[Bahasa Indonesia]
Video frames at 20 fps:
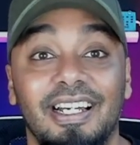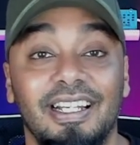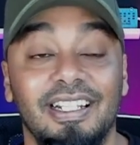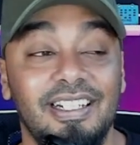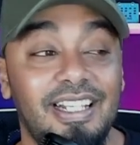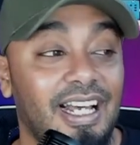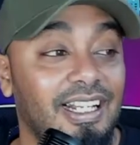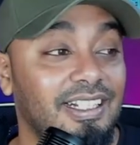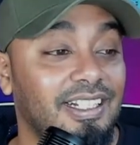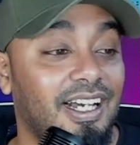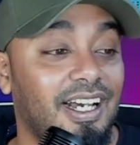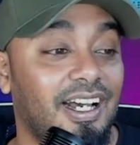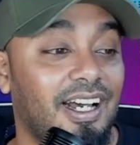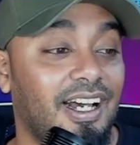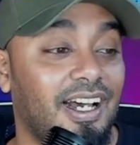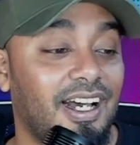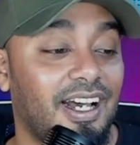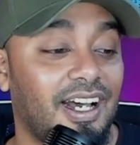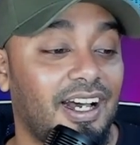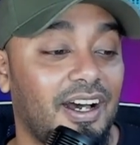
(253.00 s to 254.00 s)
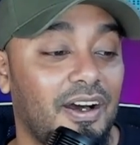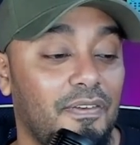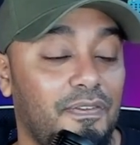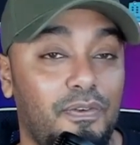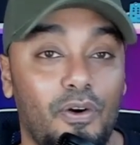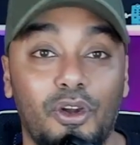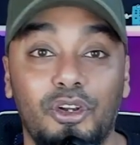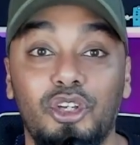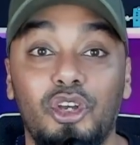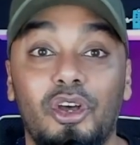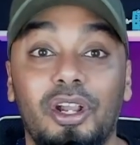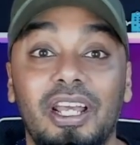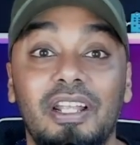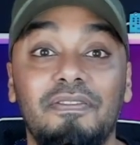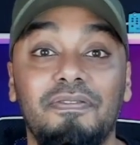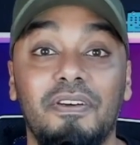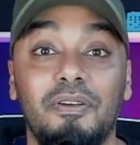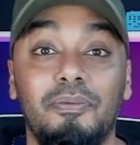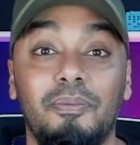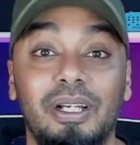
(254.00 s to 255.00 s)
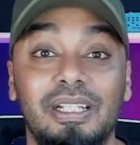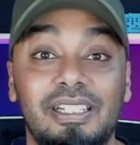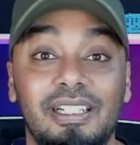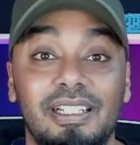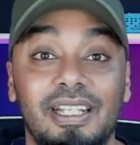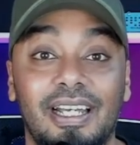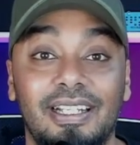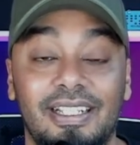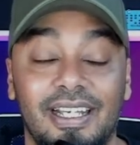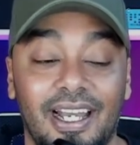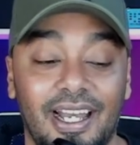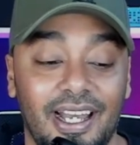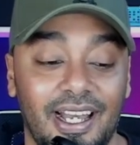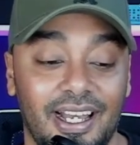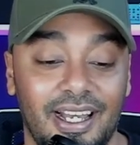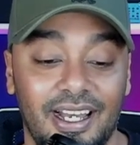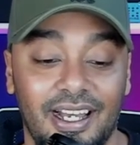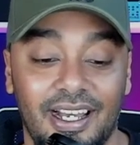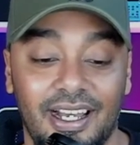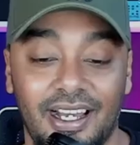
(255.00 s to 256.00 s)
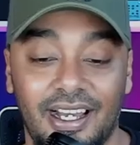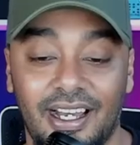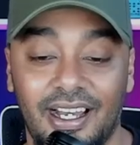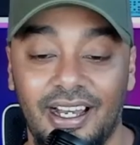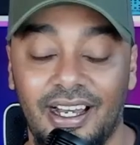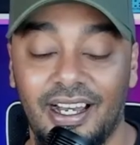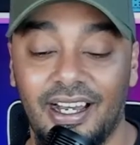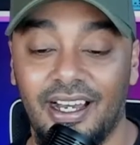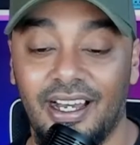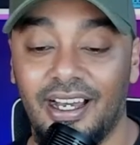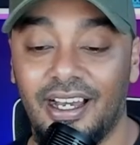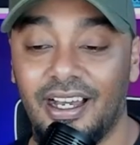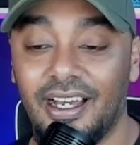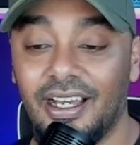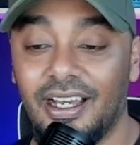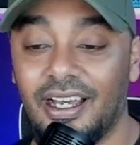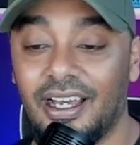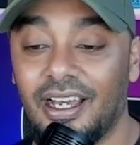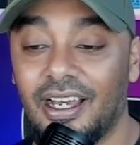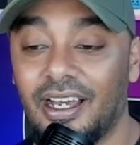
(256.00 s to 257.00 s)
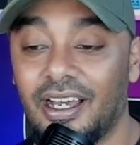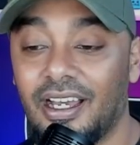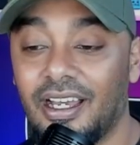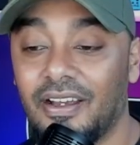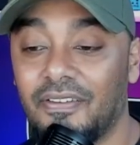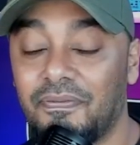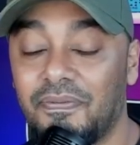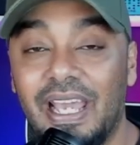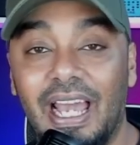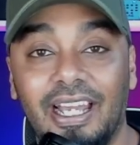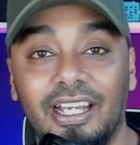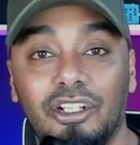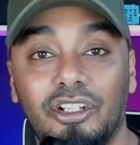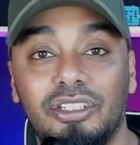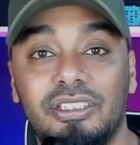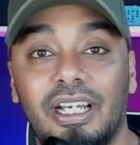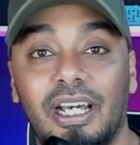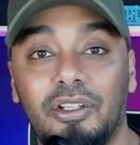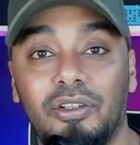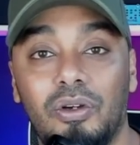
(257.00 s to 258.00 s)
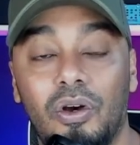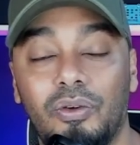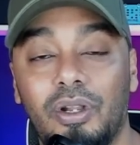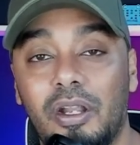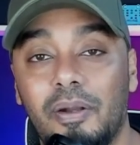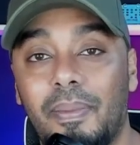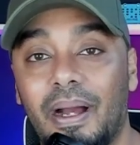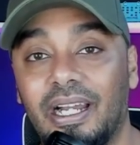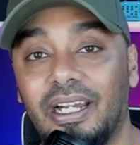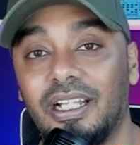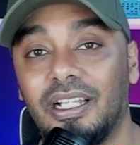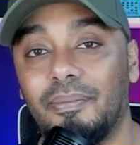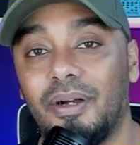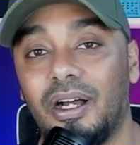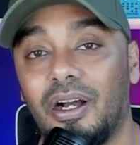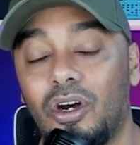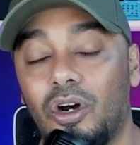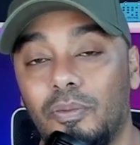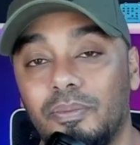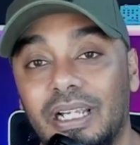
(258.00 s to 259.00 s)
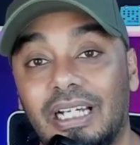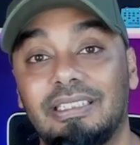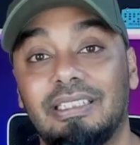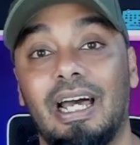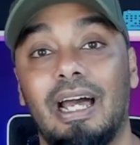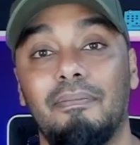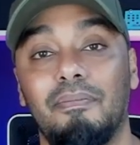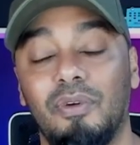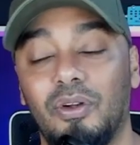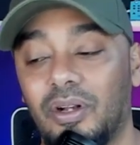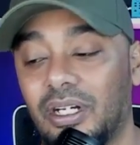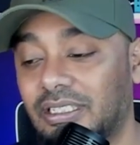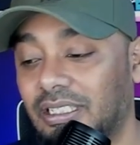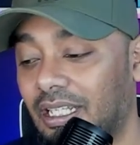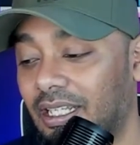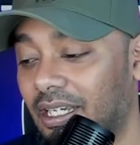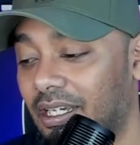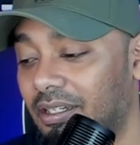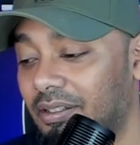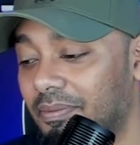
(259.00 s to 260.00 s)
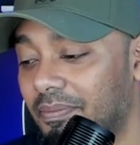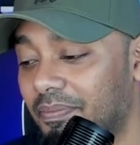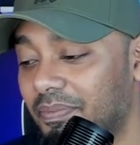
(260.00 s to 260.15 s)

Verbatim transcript: Dan uh, for your information aja, uh, pihak Indosiar juga udah dipanggil sama Komnas HAM kalau nggak salah ya.